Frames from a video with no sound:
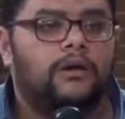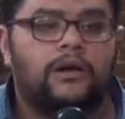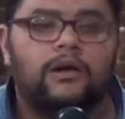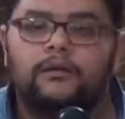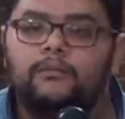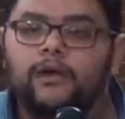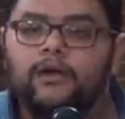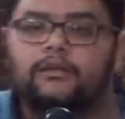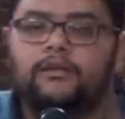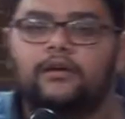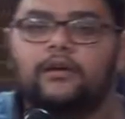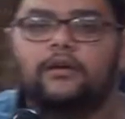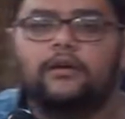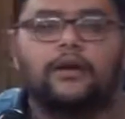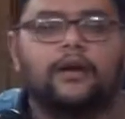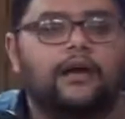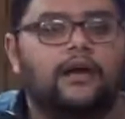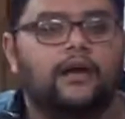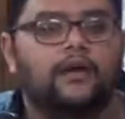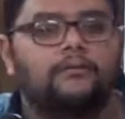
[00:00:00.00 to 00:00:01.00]
احنا محتاجين
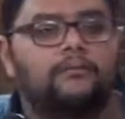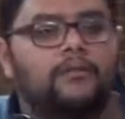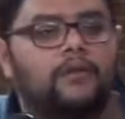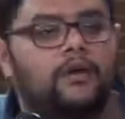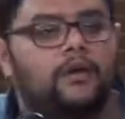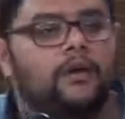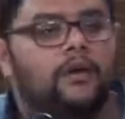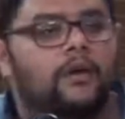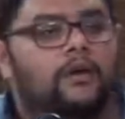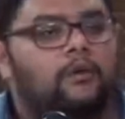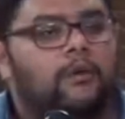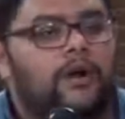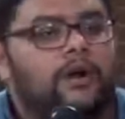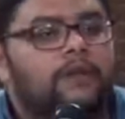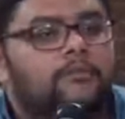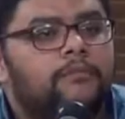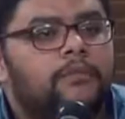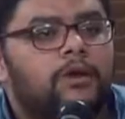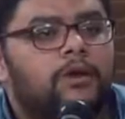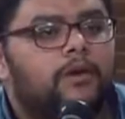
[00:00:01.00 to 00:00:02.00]
الايام دي
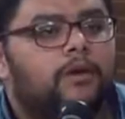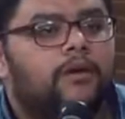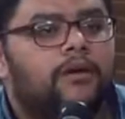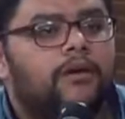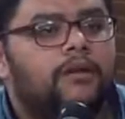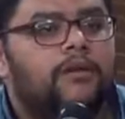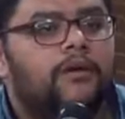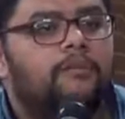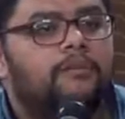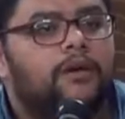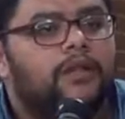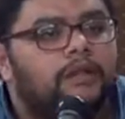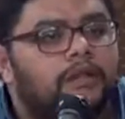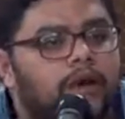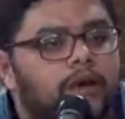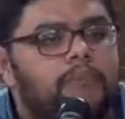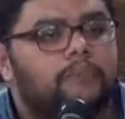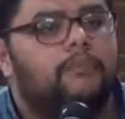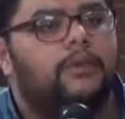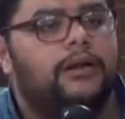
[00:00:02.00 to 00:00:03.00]
واحنا بنقرا الكتاب
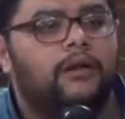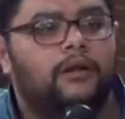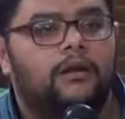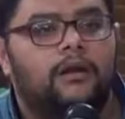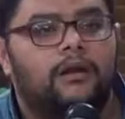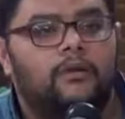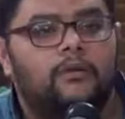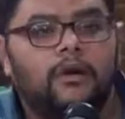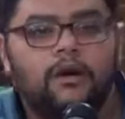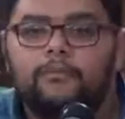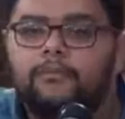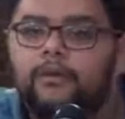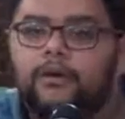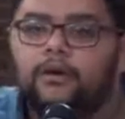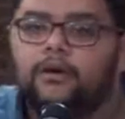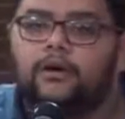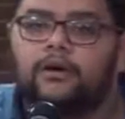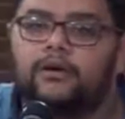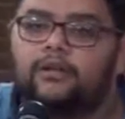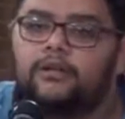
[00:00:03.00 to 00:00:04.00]
نتامل واحنا
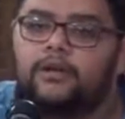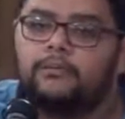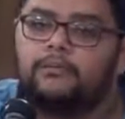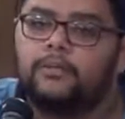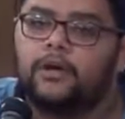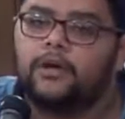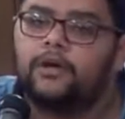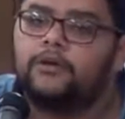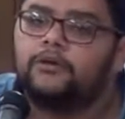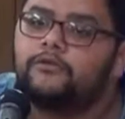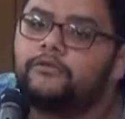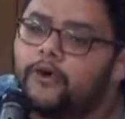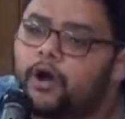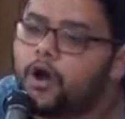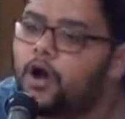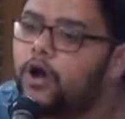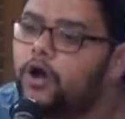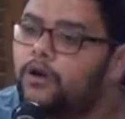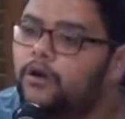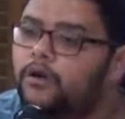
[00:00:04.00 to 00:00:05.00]
بنقرا الكتاب
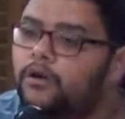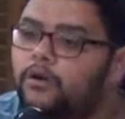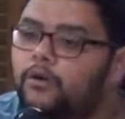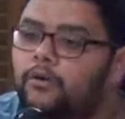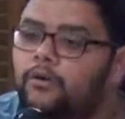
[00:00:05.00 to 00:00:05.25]
نفكر